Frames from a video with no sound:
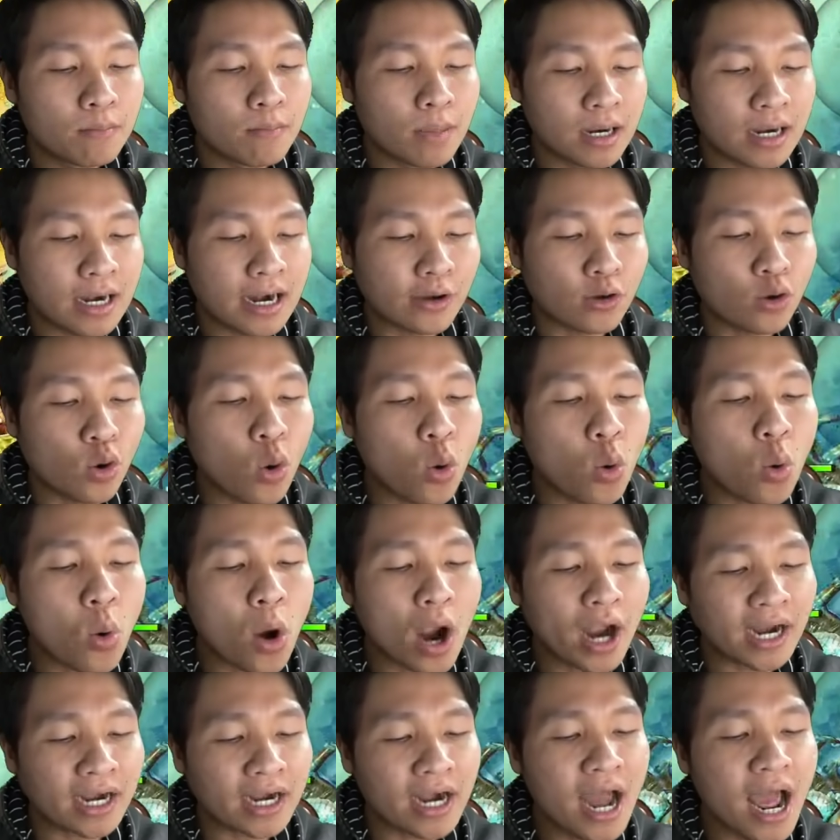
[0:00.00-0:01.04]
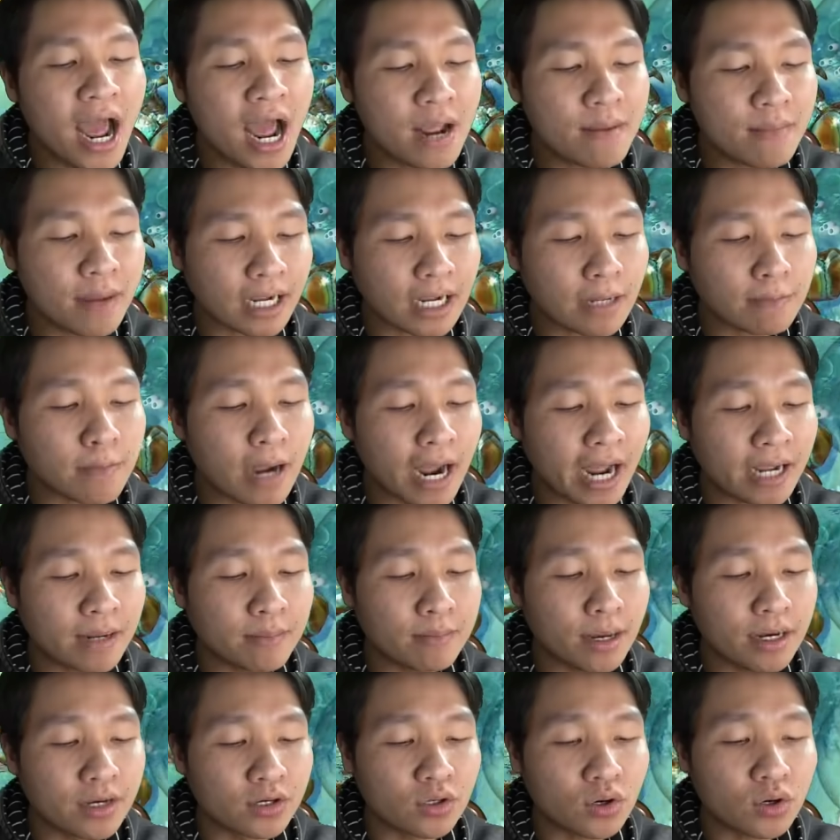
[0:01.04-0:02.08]
mình là cu hoàng đế mà các
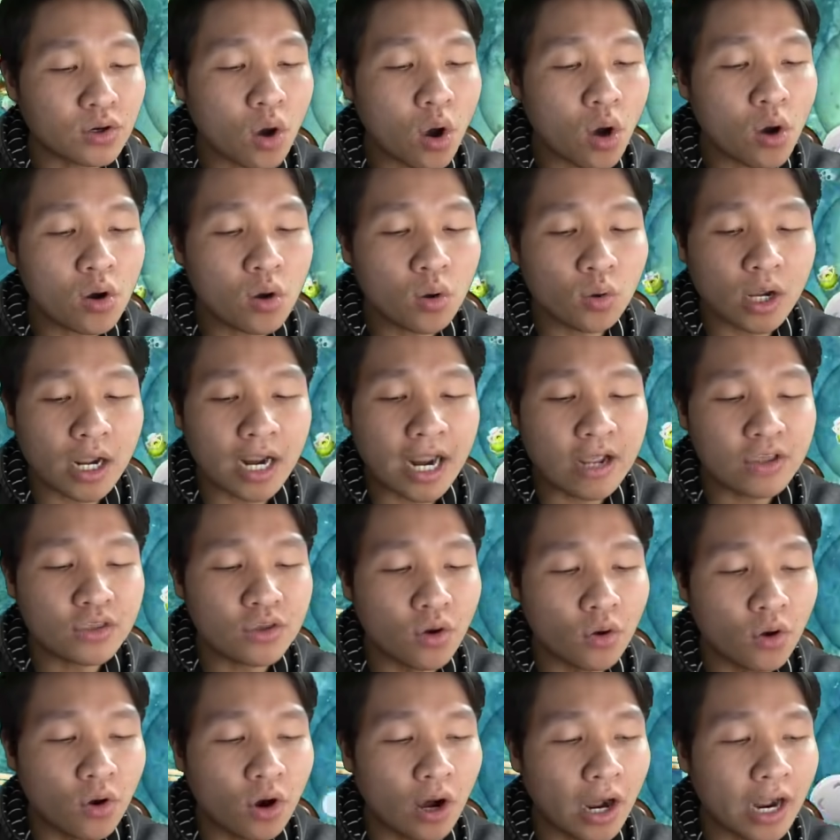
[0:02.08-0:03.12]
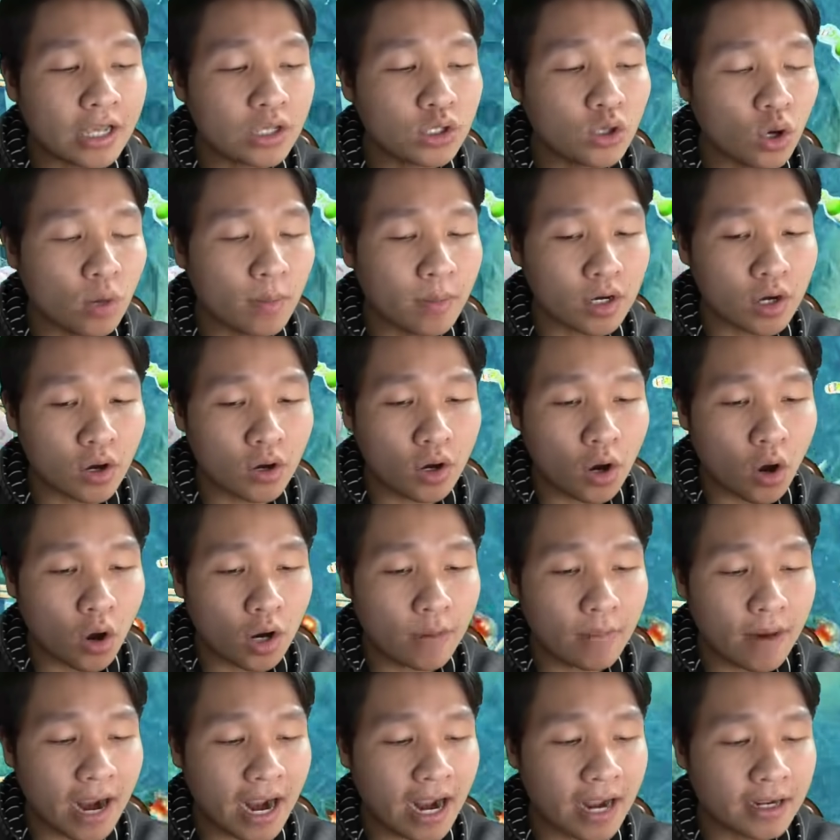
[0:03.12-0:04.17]
bạn mình có nón luôn có thấy chưa thấy chưa mình nói
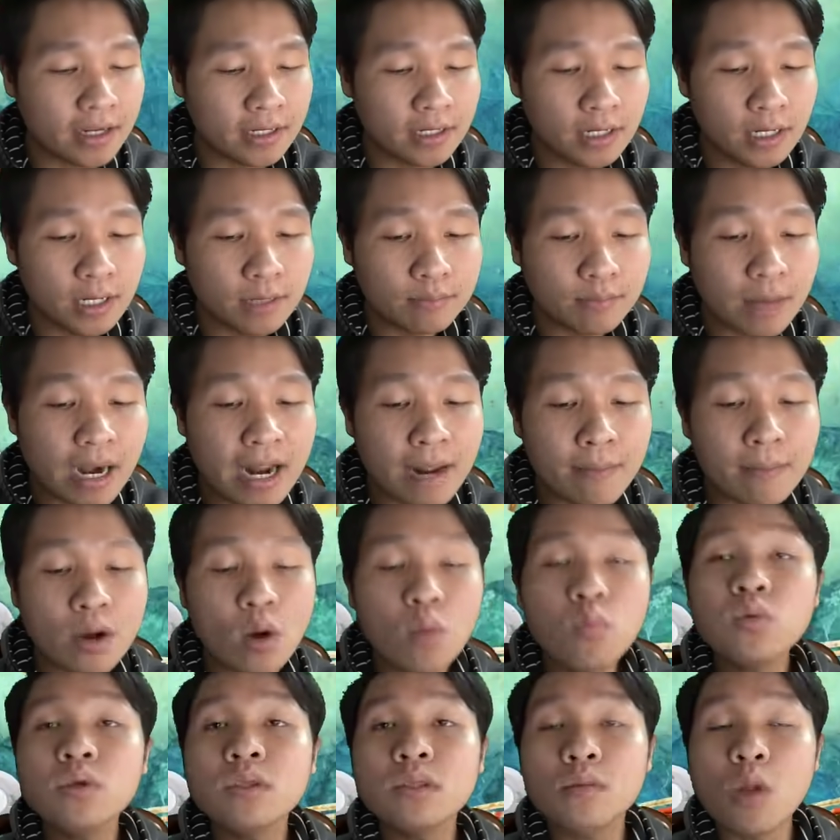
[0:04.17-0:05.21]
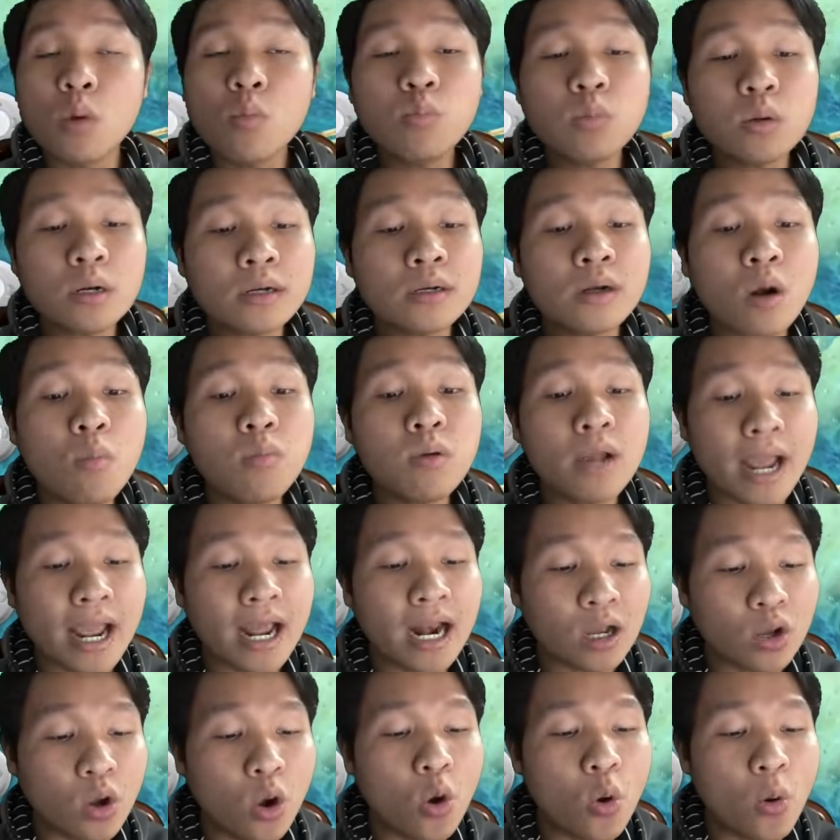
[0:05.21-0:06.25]
rồi mà cái này đúng đúng đúng
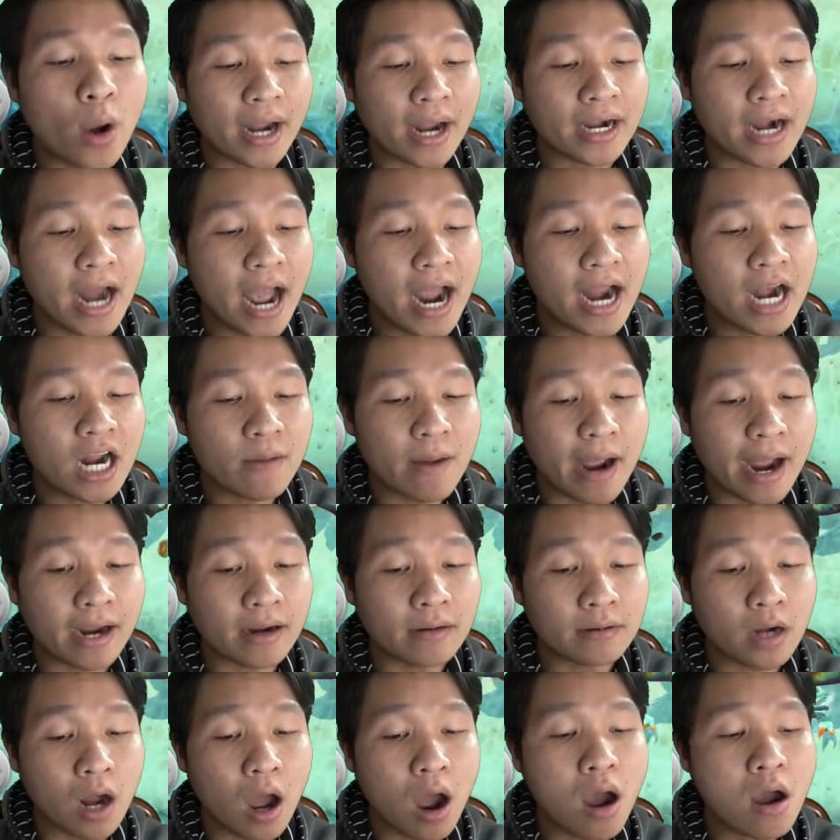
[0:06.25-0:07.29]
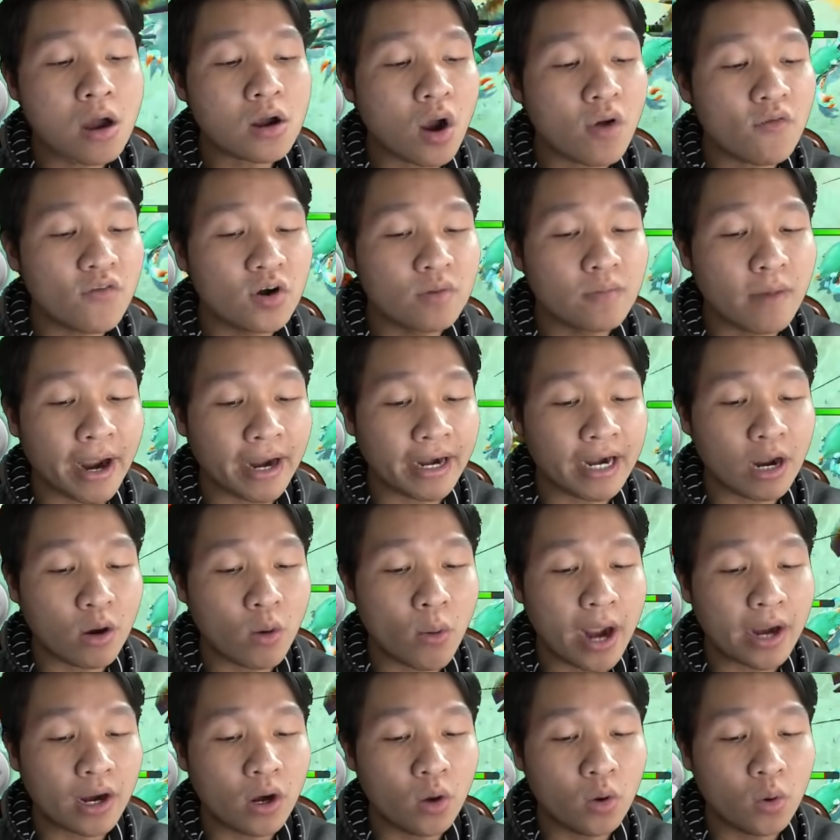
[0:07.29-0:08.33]
nghĩa là hoàng đế đó bạn đó có vương miện
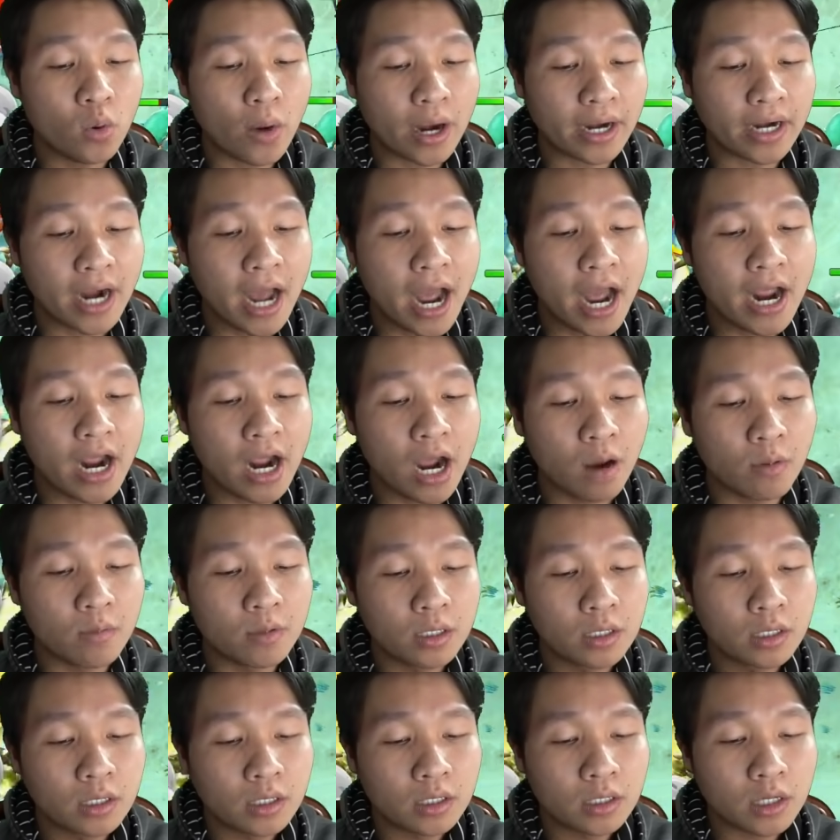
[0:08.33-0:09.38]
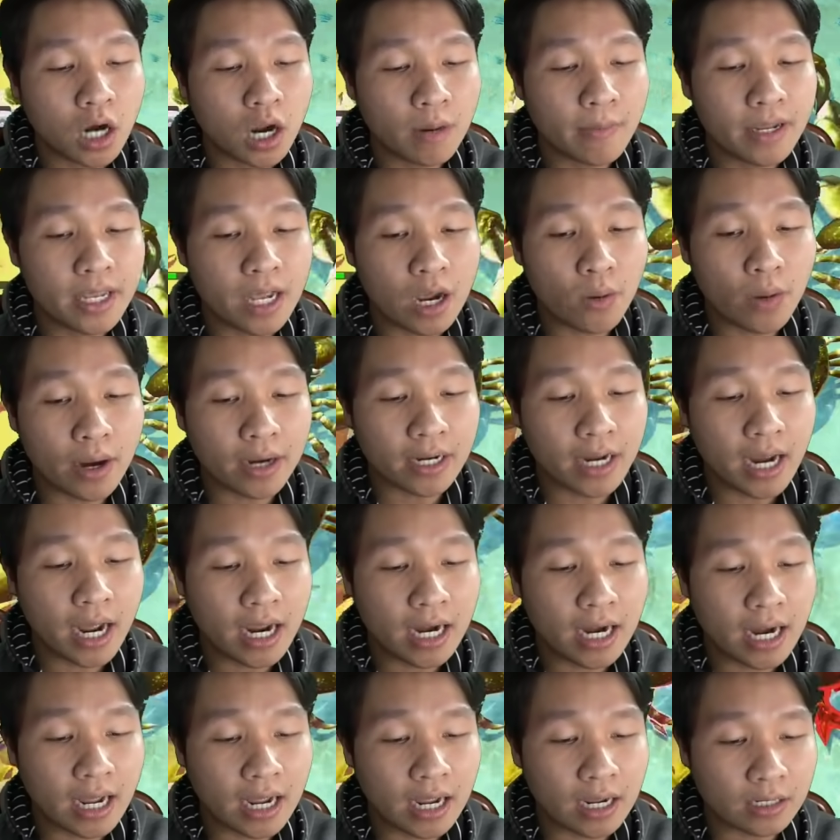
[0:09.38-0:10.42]
đàng hoàng luôn hoàng đế không rồi bây giờ hoàng
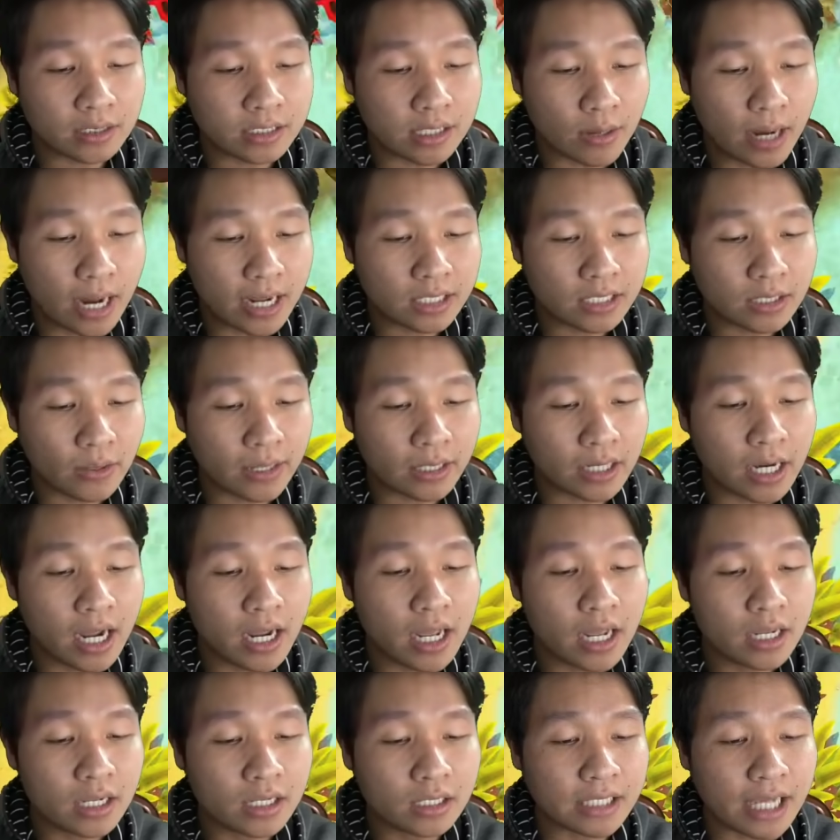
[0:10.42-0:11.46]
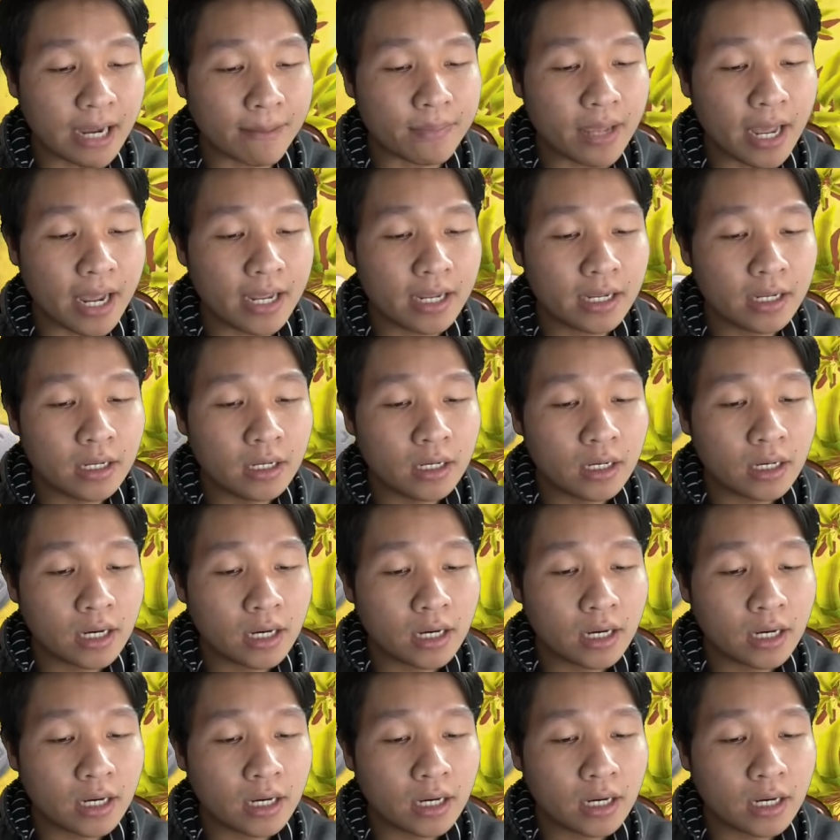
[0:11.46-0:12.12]
đế là sau đây sao hoàng đế chậm vậy